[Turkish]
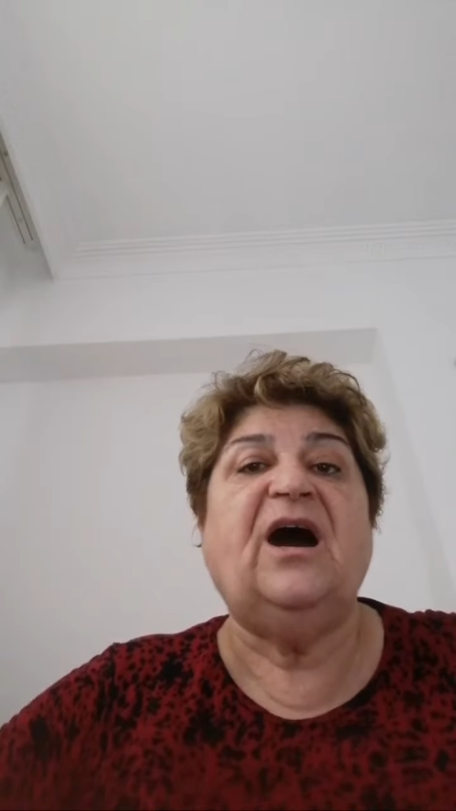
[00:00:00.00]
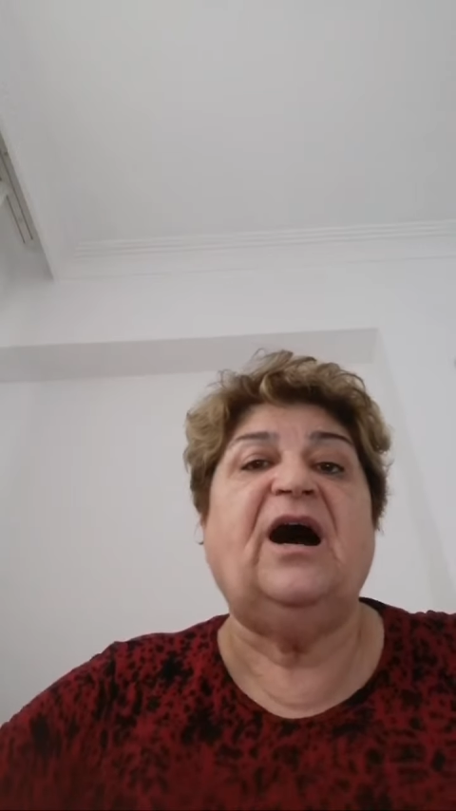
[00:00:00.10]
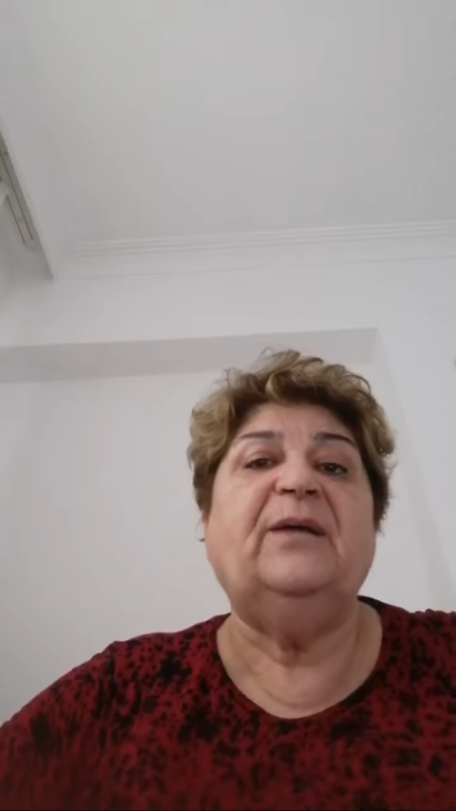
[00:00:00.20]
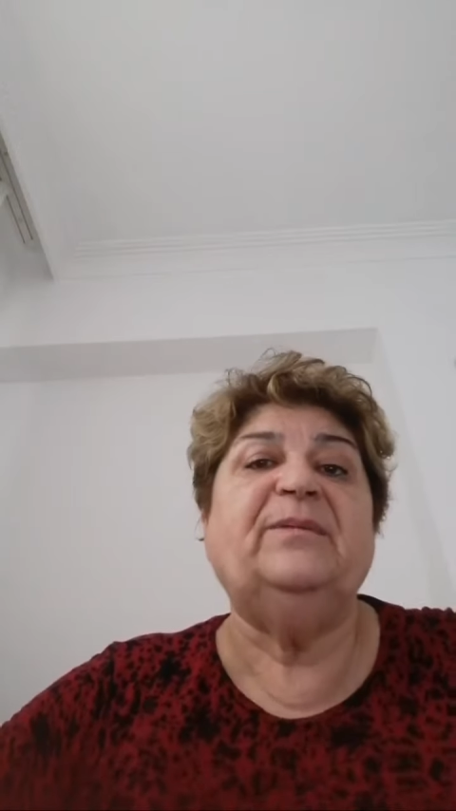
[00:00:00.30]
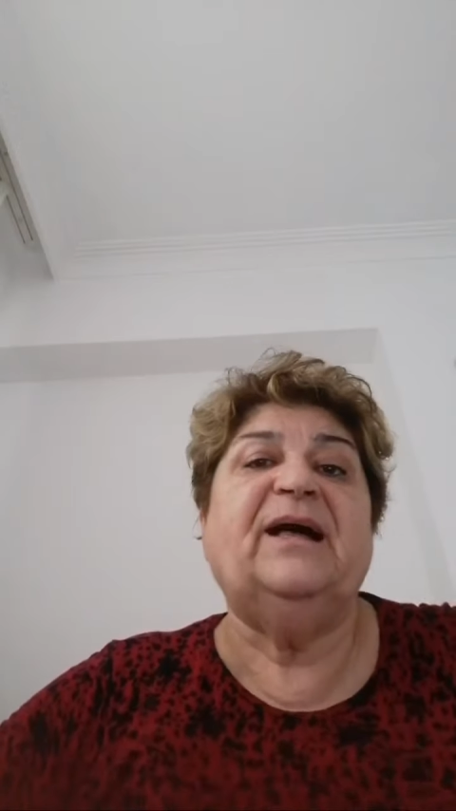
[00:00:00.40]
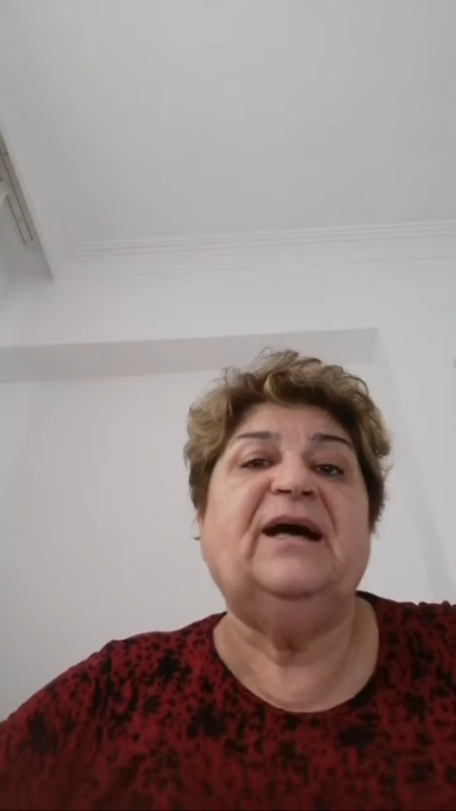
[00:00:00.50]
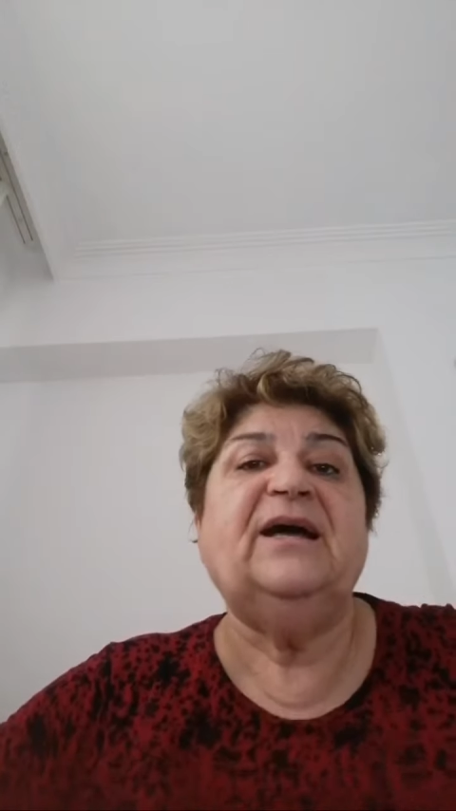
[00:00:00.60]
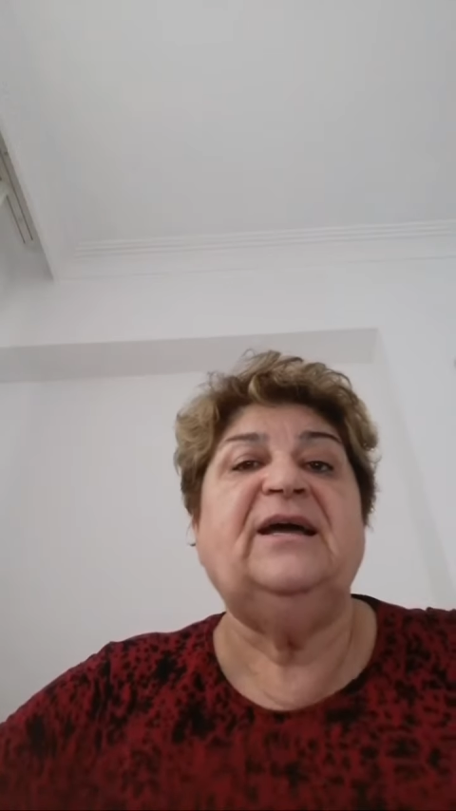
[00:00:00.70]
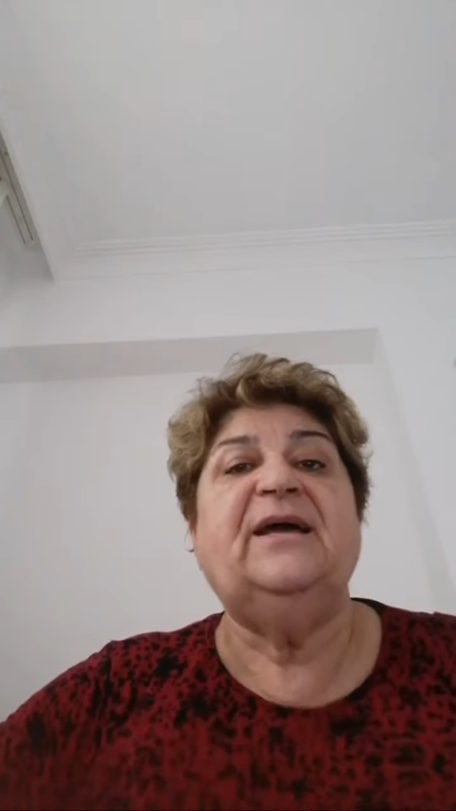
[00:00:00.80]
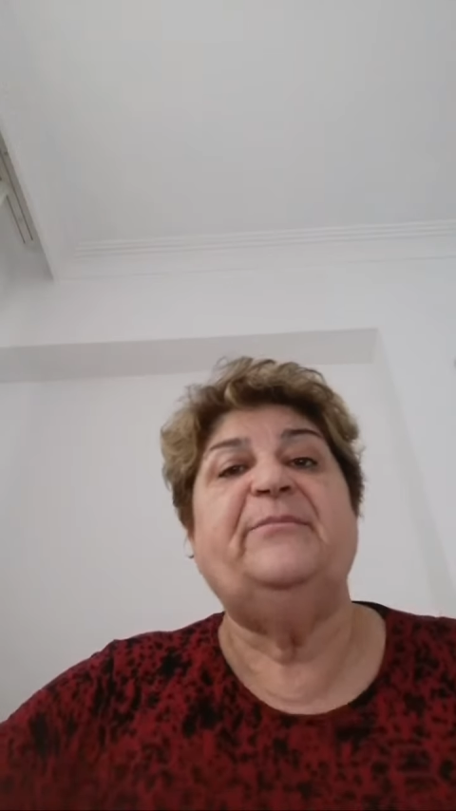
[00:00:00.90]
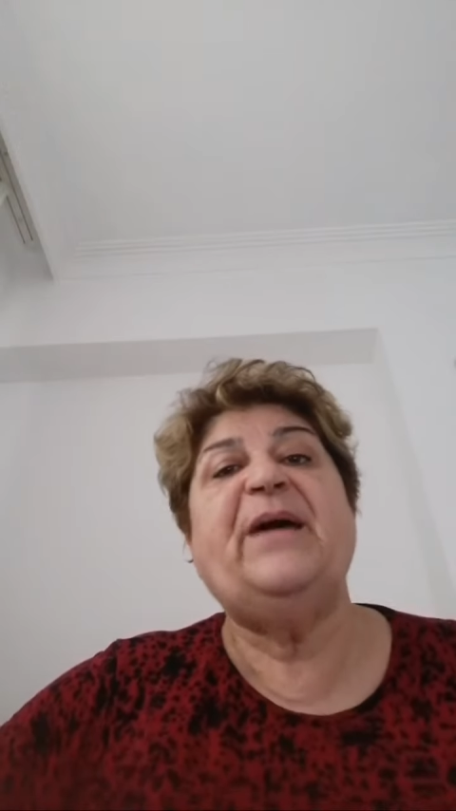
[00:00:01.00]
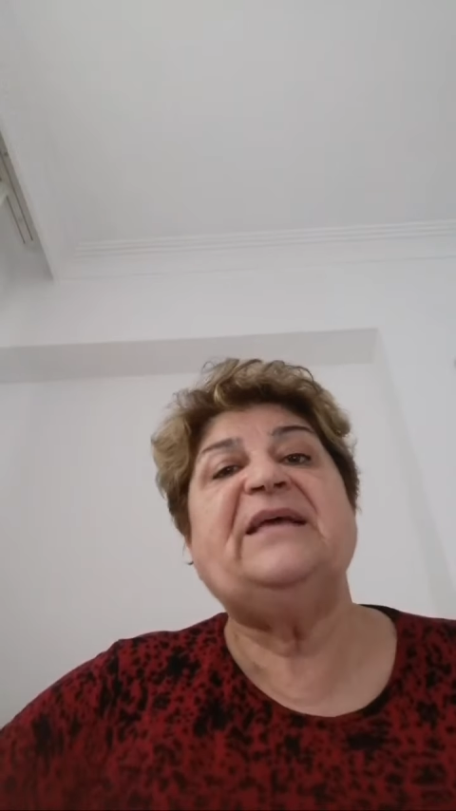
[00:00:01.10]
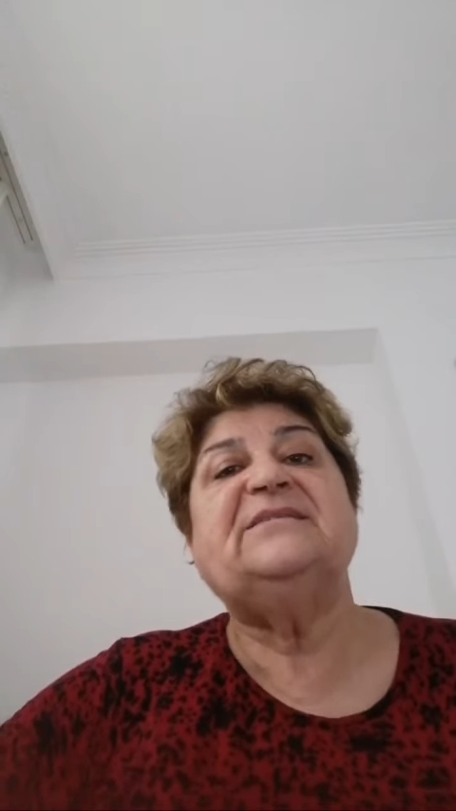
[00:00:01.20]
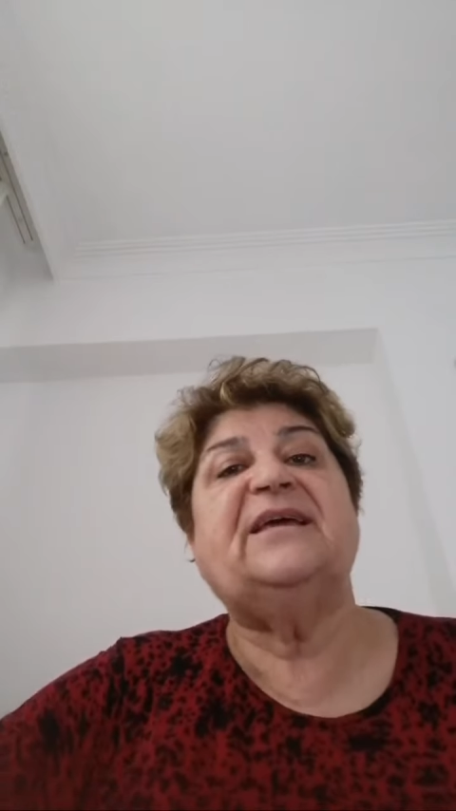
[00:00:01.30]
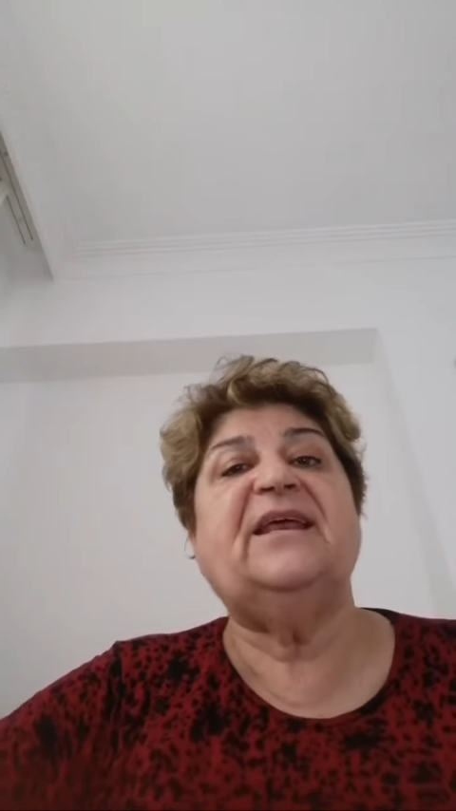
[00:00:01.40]
Abla
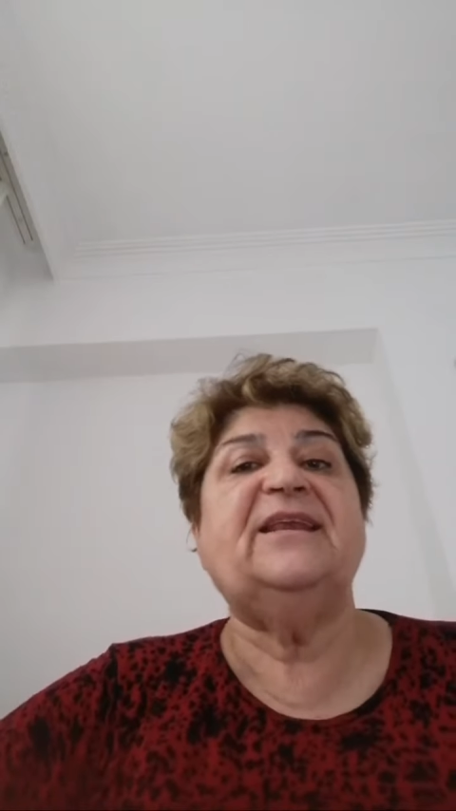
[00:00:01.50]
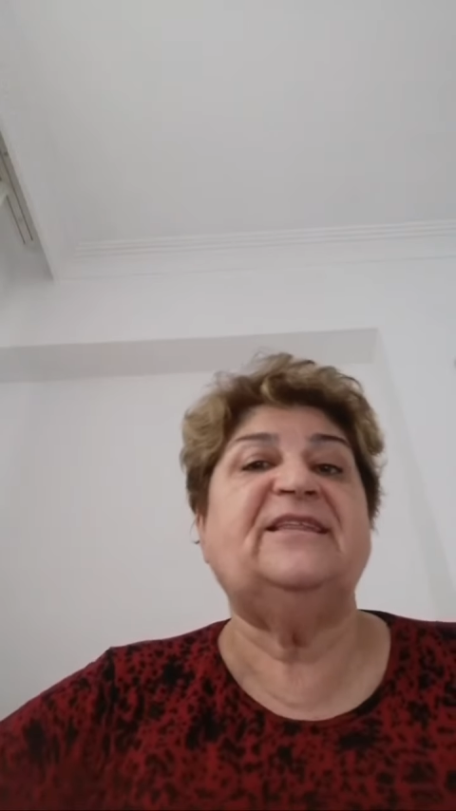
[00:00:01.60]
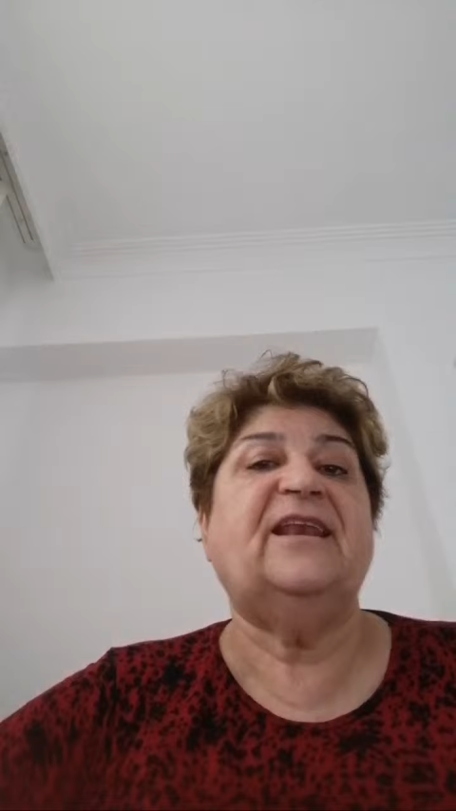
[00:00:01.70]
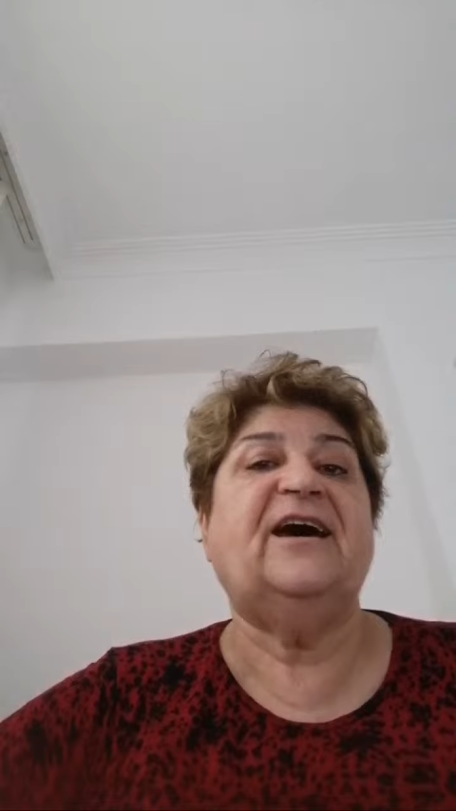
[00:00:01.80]
ben sana neden